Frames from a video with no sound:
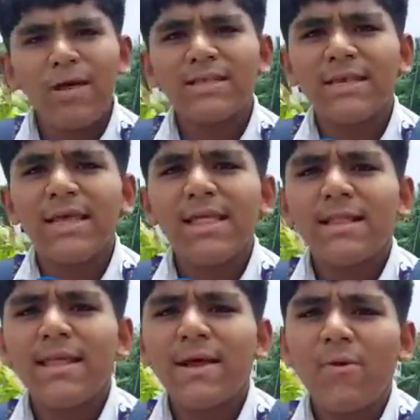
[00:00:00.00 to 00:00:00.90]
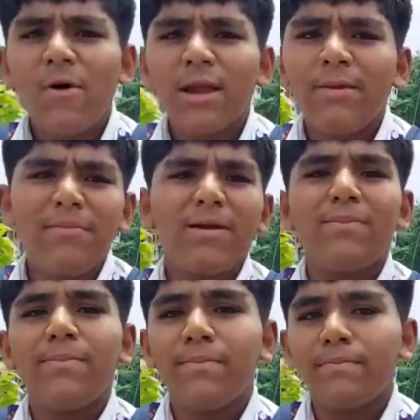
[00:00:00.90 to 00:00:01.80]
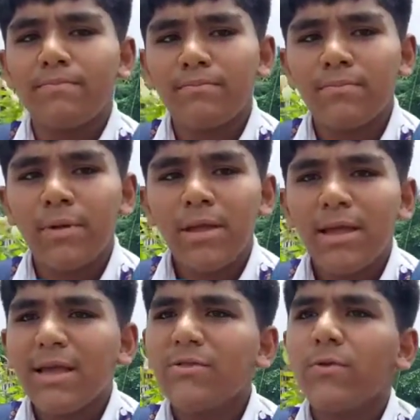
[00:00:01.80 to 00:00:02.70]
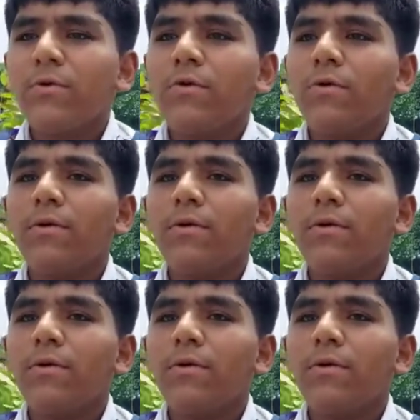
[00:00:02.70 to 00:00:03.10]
বন্ধু আছে তারা করে কিন্তু